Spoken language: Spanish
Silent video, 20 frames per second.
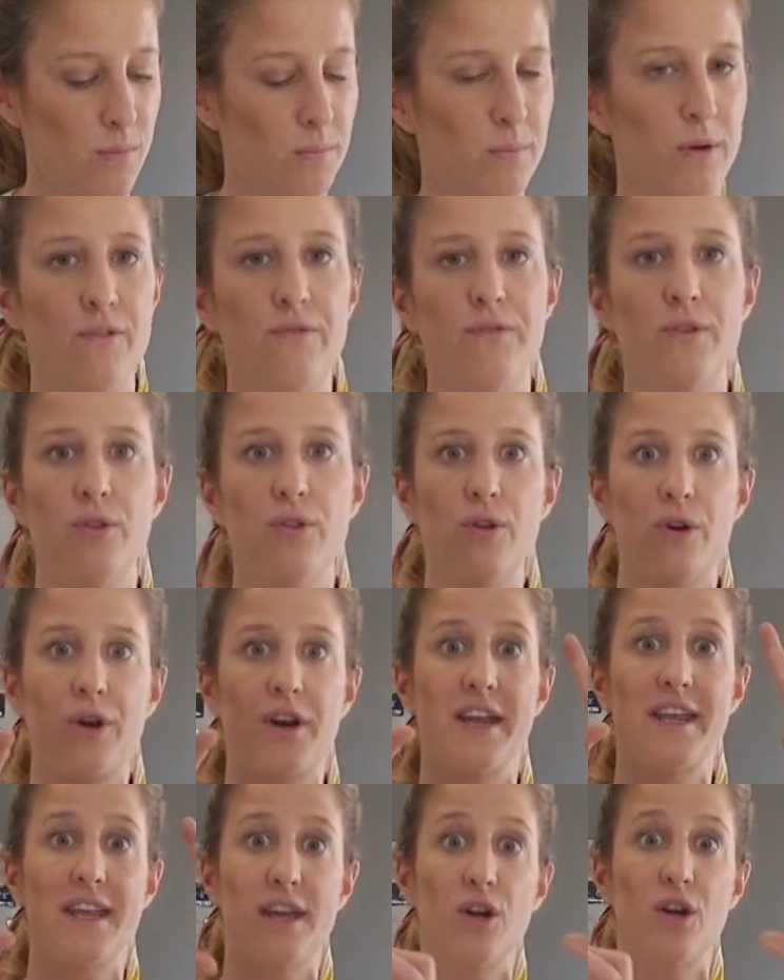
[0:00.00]
como el fondo
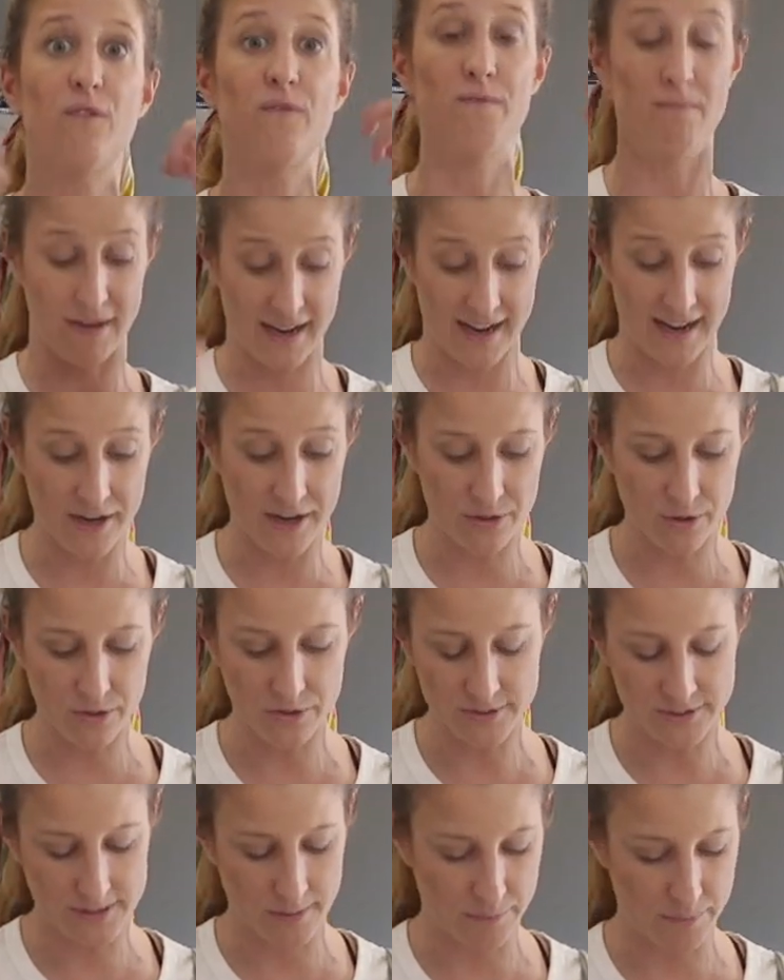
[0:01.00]
relleno
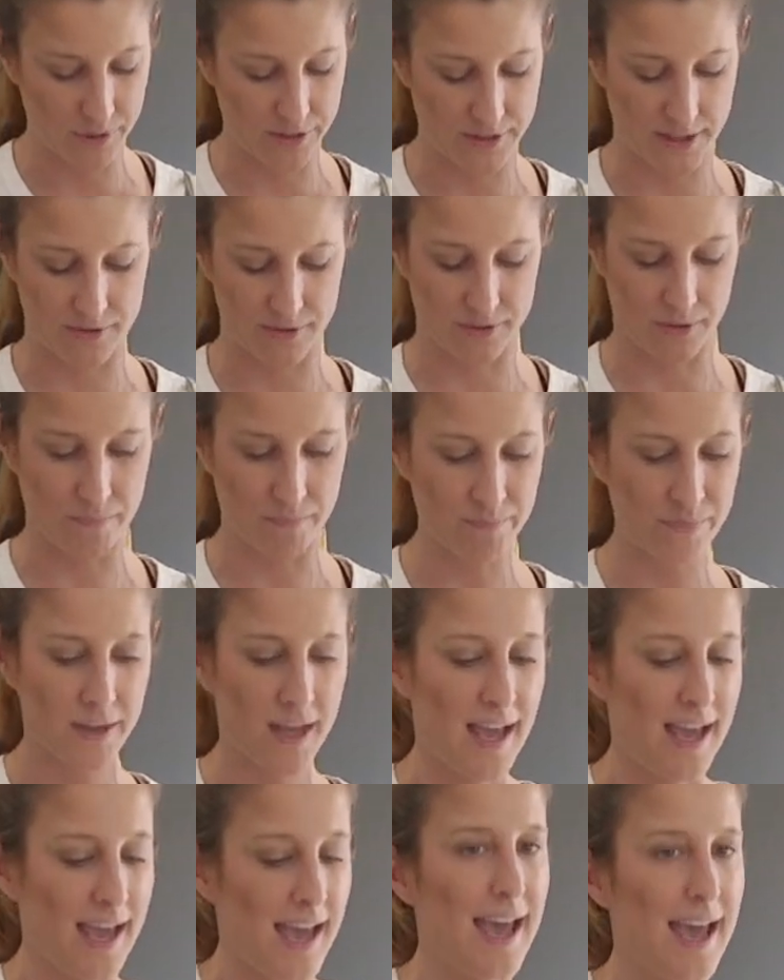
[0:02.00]
vegano 100%.
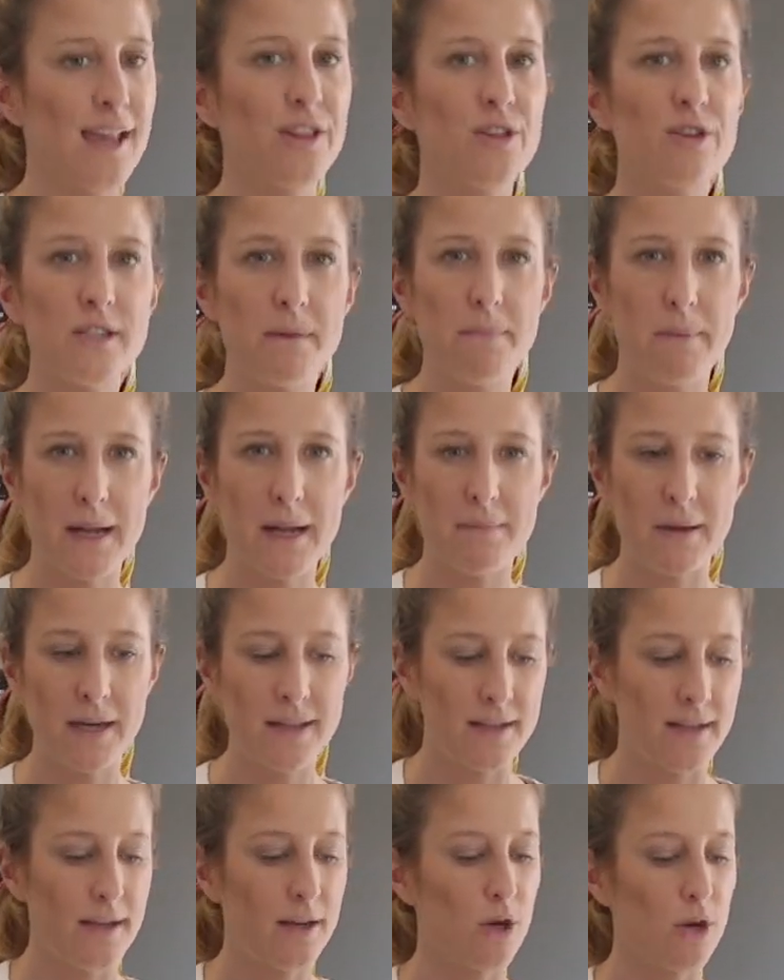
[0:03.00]
Entonces, para
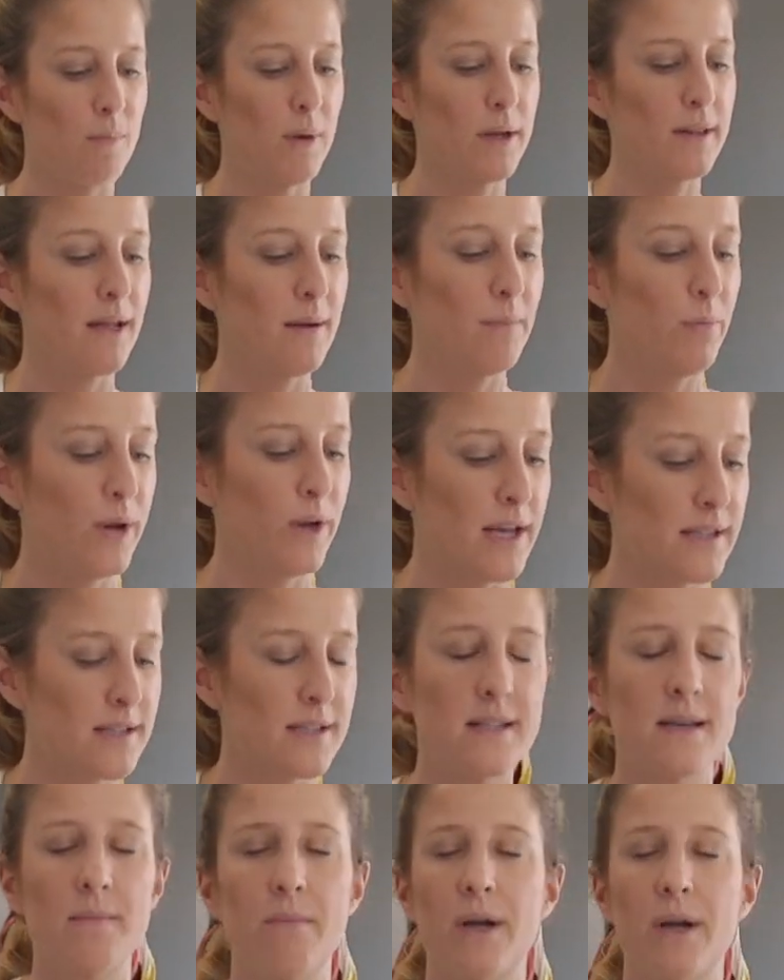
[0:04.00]
partir, como esta
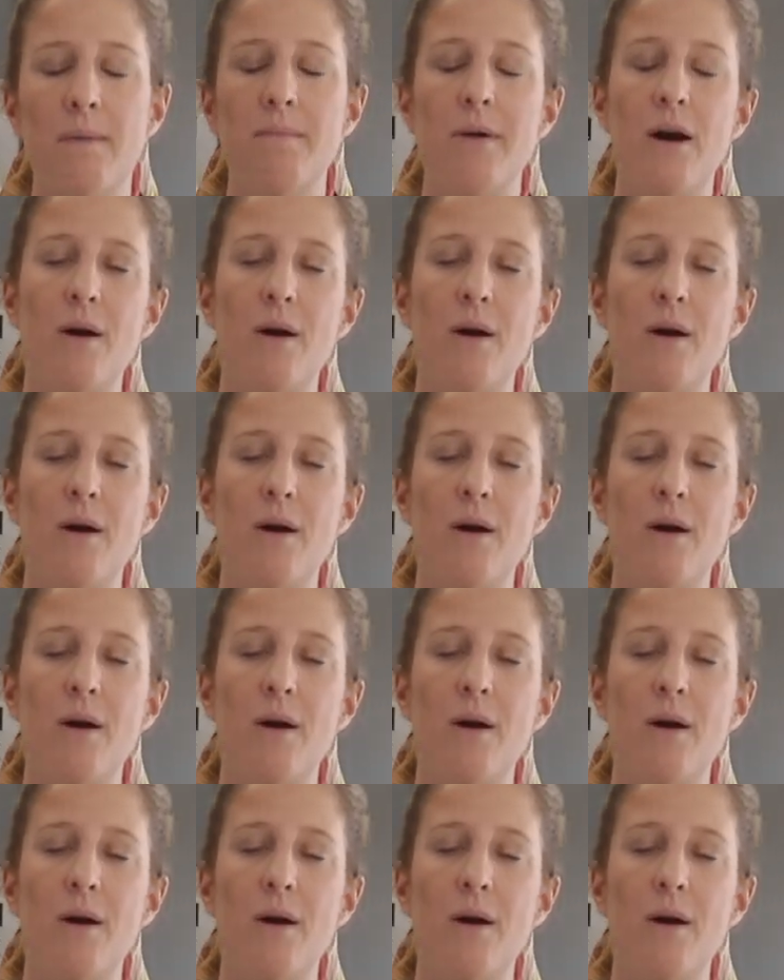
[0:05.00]
hamburguesa se demora